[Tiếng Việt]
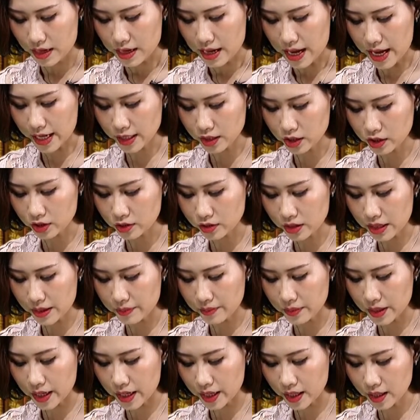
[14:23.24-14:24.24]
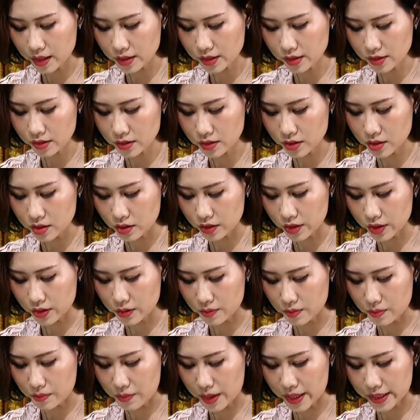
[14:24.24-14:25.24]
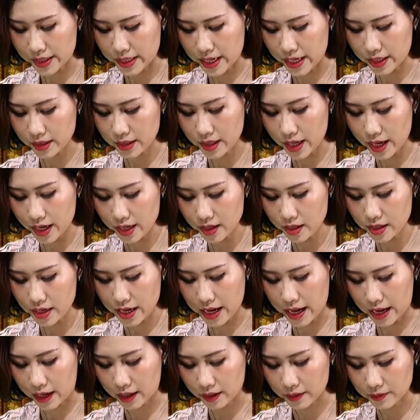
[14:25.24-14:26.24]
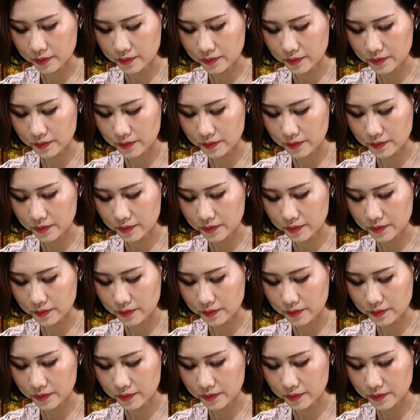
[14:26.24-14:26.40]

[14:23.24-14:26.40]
Anh tưởng làm đĩ ở xứ người mà dễ thế cơ à?